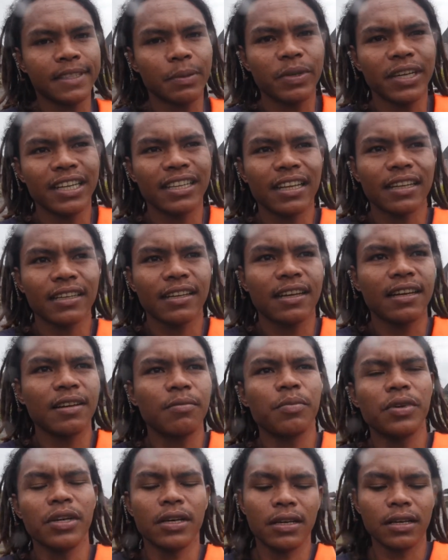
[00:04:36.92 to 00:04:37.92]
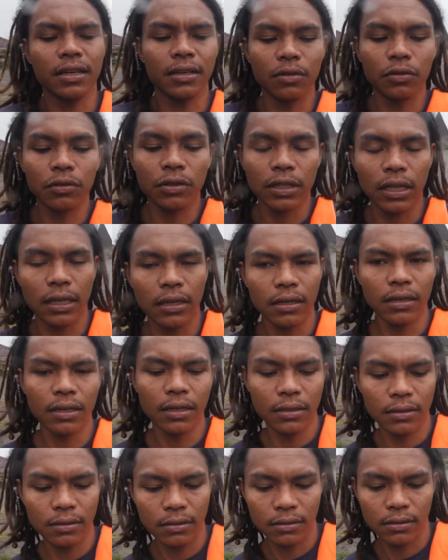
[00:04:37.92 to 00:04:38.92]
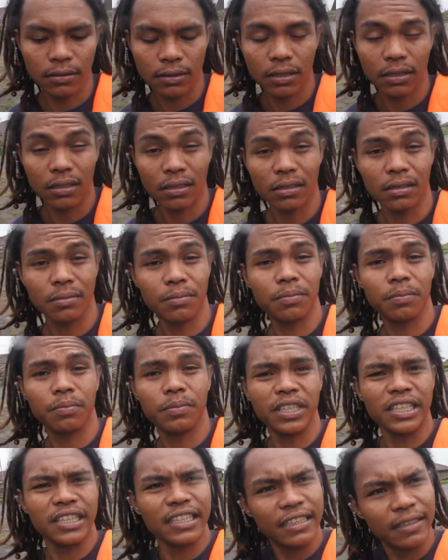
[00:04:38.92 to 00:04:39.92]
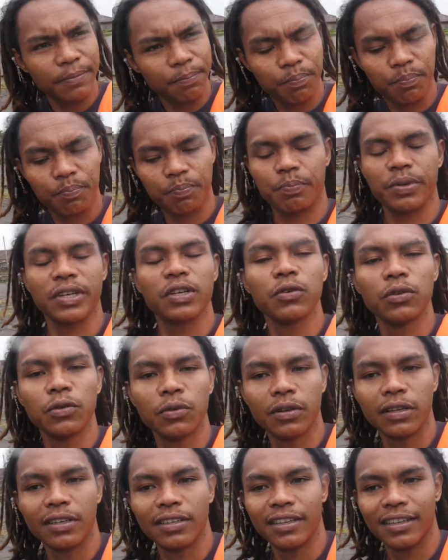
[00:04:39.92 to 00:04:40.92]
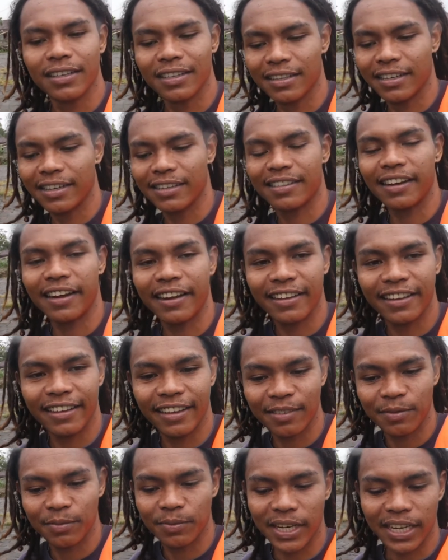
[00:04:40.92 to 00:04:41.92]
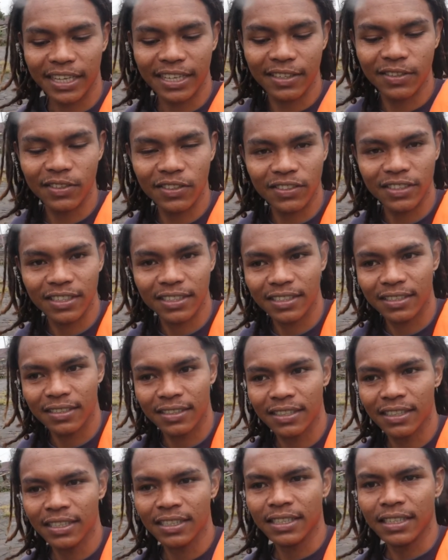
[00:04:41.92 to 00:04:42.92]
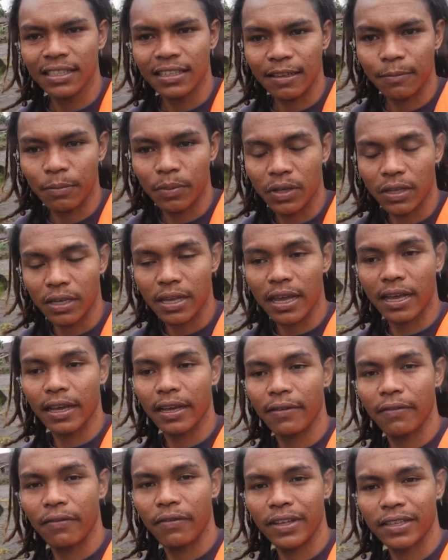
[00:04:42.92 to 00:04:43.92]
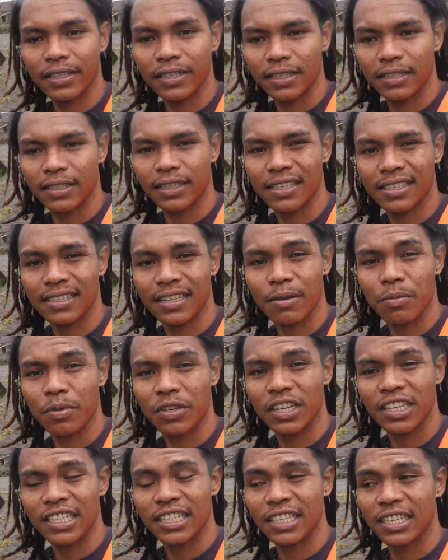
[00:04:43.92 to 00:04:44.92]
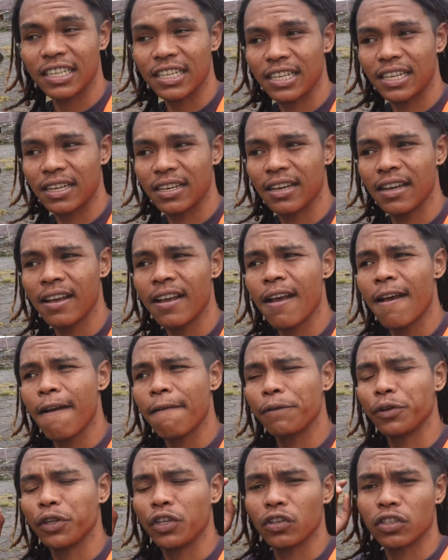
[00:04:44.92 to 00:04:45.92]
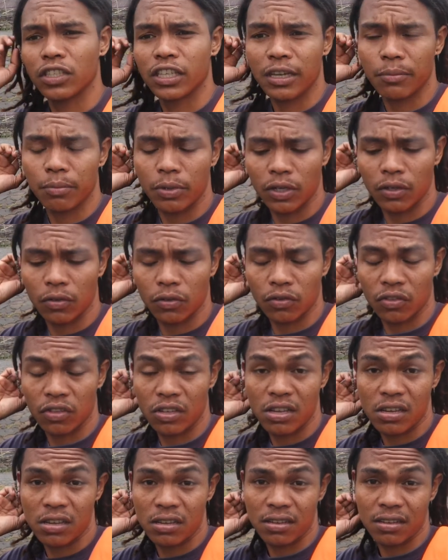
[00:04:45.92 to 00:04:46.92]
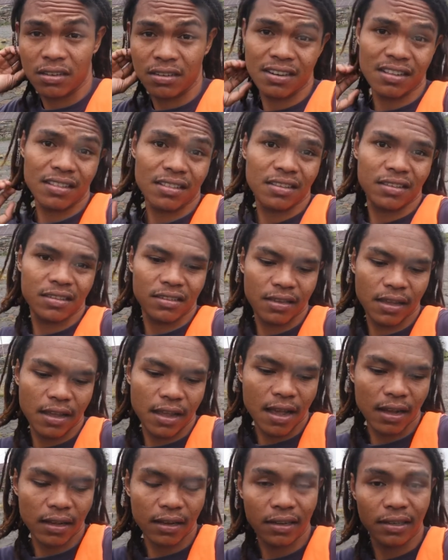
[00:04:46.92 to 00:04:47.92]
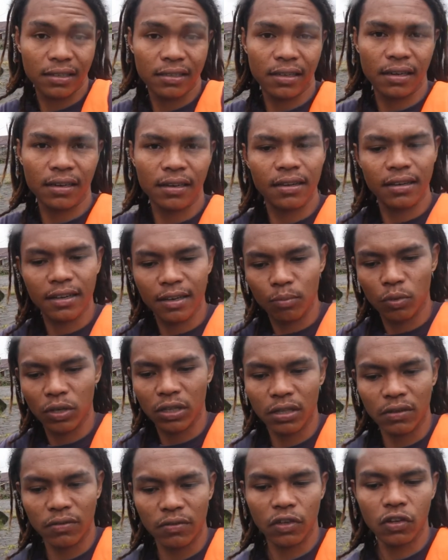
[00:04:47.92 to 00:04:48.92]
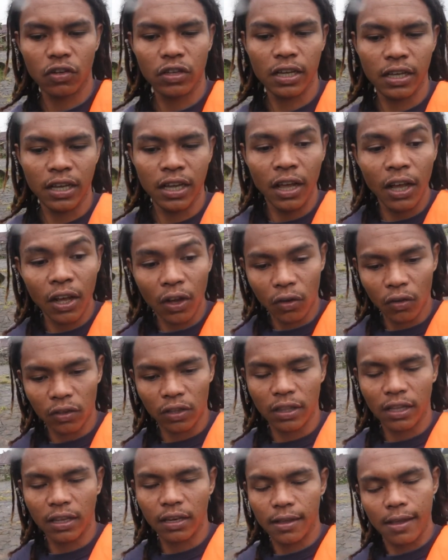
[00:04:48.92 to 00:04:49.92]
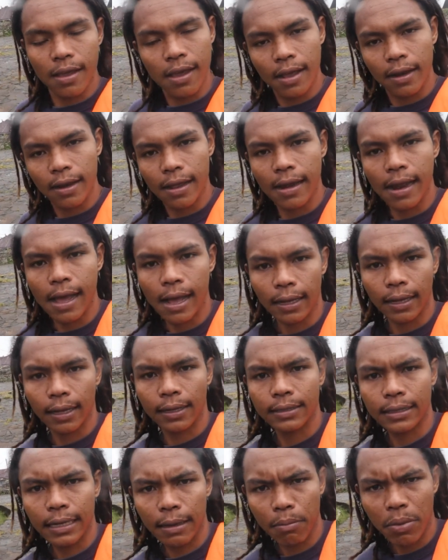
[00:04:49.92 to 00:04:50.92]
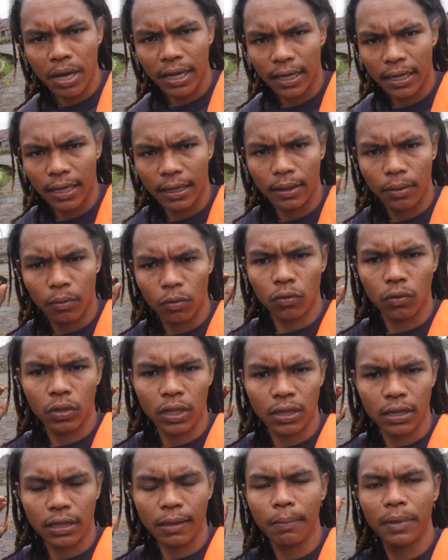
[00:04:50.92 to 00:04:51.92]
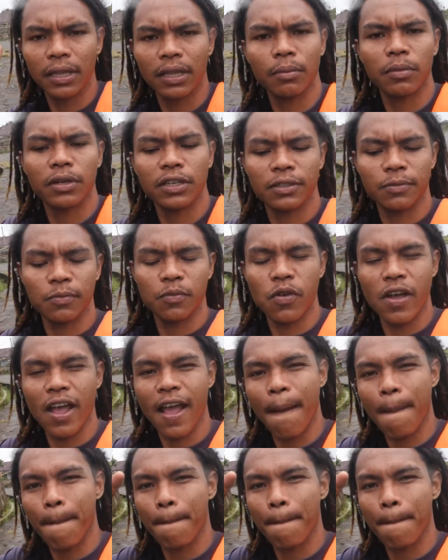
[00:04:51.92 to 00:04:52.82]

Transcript: tapi letaknya lebih ke hutan dan ke pegunungan dia kayak trekking mendaki gunung gitu tapi I base ya jadi saya berjanji di video saya berikutnya nanti saya akan ke sana dan buatin videonya kontennya dan akan saya bagikan untuk teman-teman semua